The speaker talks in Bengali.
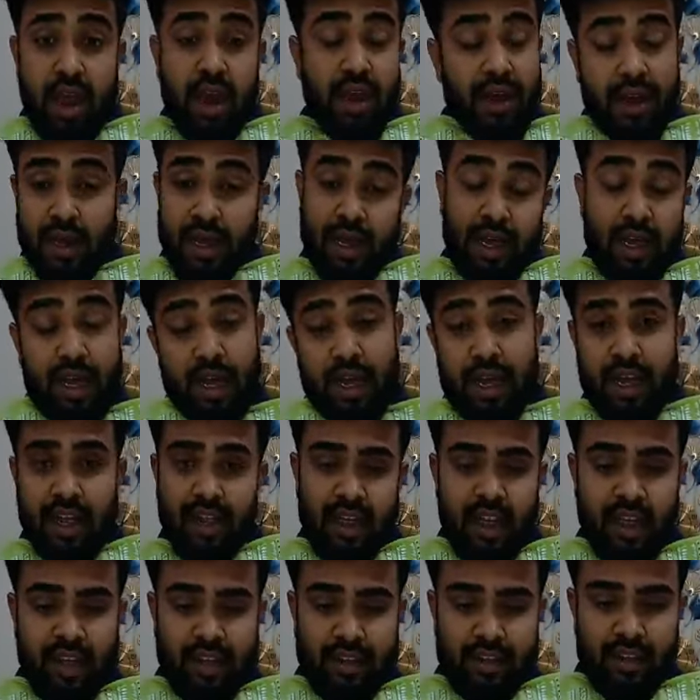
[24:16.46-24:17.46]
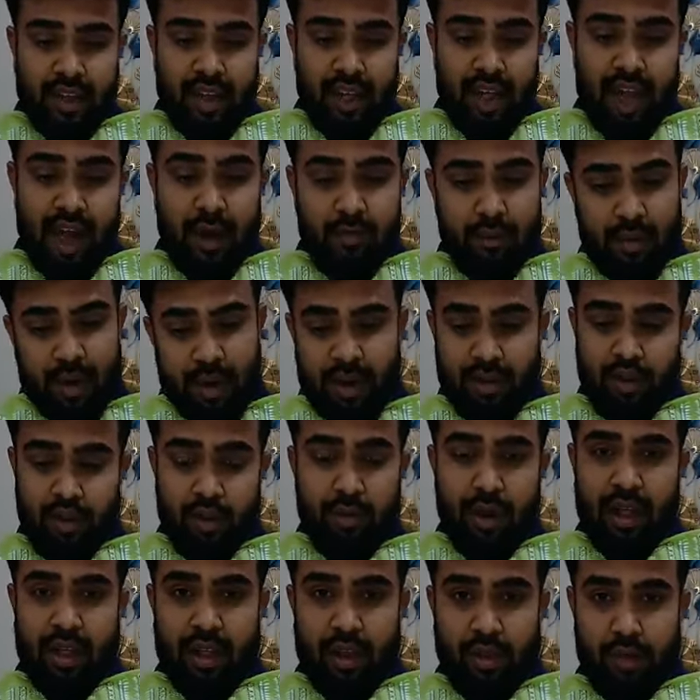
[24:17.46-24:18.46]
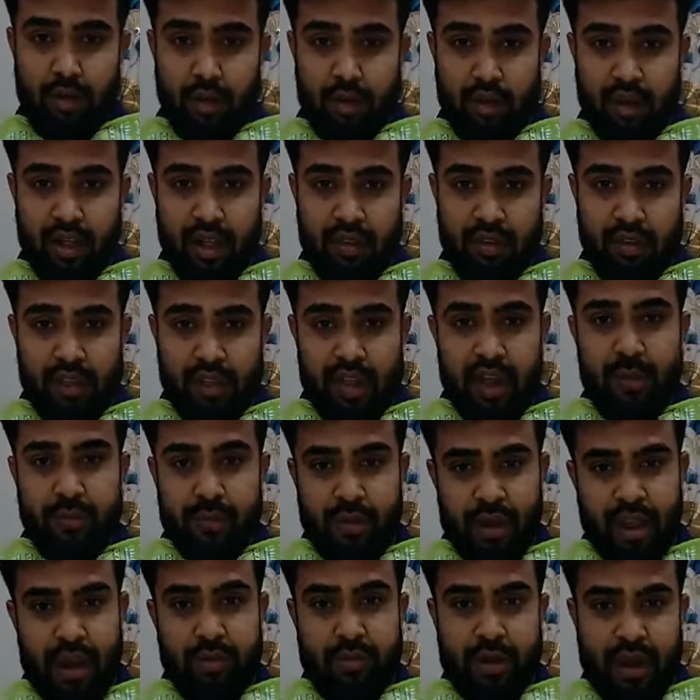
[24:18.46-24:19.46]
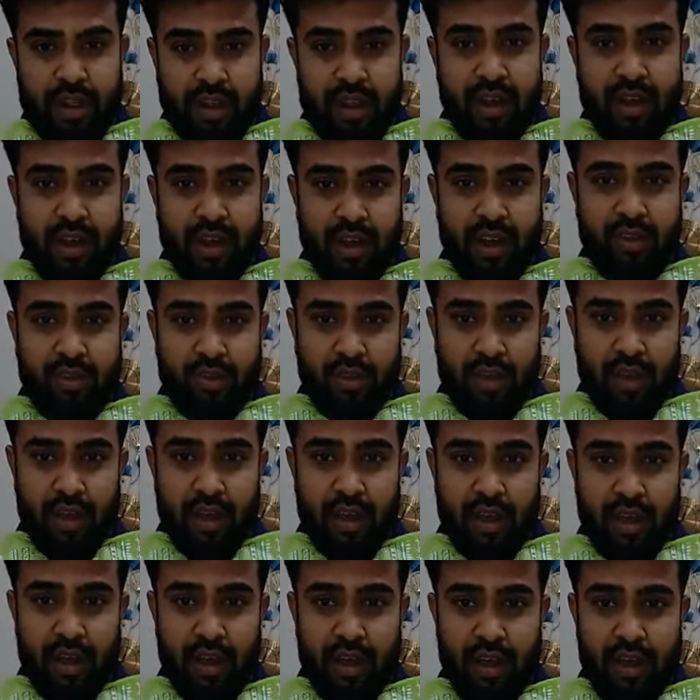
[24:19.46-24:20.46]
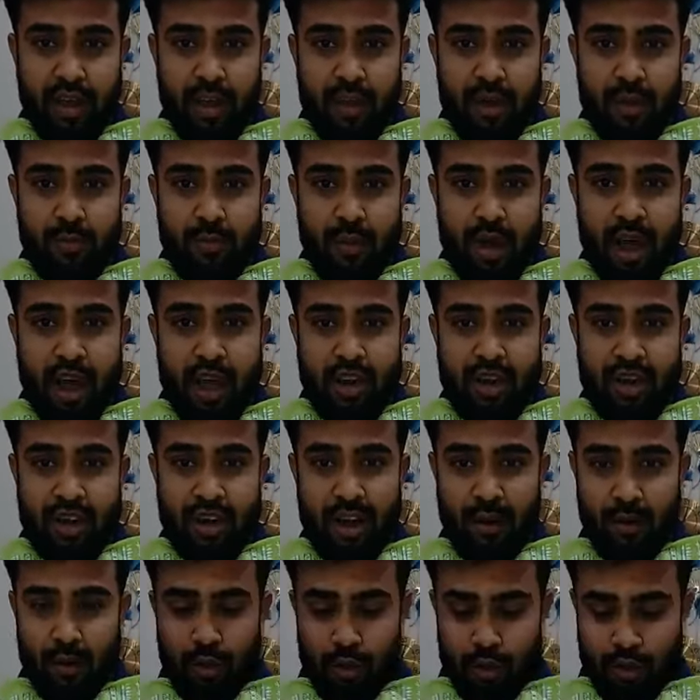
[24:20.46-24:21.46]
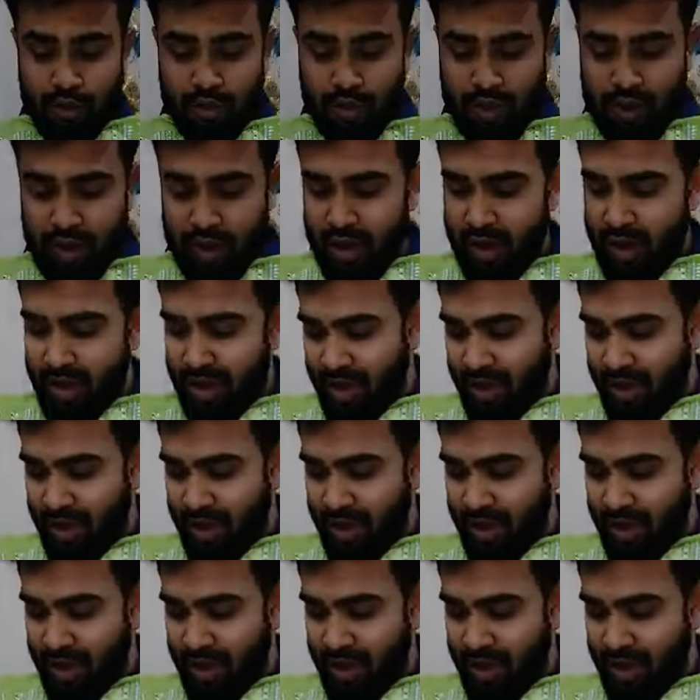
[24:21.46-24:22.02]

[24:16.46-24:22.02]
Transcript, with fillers: এটা কি দেখছি আমারই তো মাথা ঘুরতে আছে আপনারা মাথা ঠিক আছে ভাই ডিনার করছেন